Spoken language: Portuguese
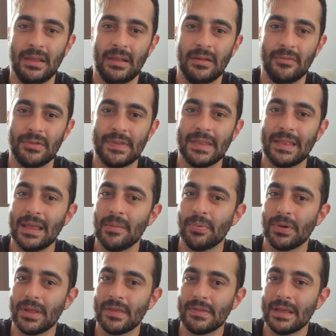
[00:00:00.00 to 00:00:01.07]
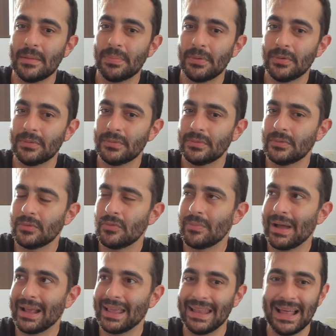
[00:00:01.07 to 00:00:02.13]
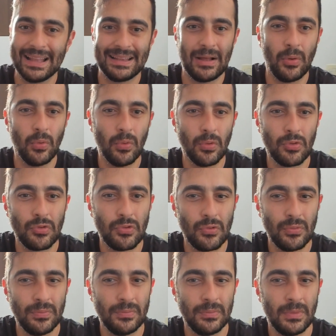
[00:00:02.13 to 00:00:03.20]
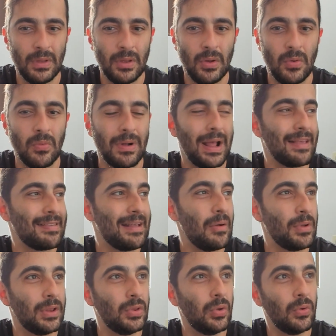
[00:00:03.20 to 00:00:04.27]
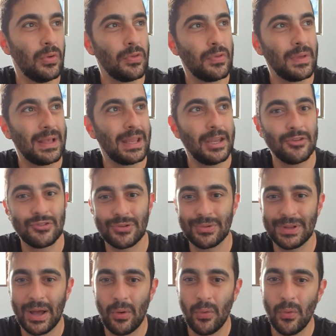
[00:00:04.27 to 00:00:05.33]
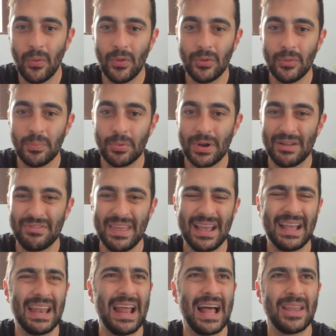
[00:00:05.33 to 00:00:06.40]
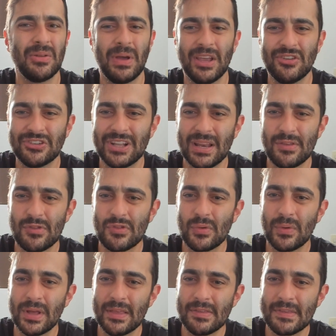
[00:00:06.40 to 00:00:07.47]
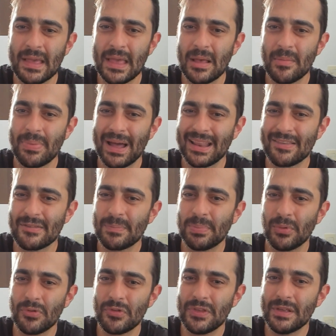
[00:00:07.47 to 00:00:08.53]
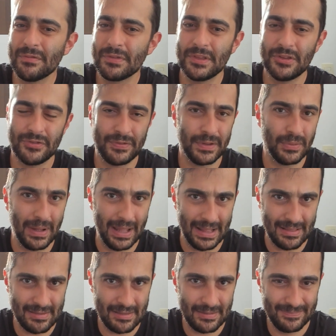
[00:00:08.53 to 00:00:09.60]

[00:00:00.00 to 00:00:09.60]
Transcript: Você tem, por exemplo, um magnata russo, um casal idoso e crítico da ONU por haver criado restrições para explosivos individuais.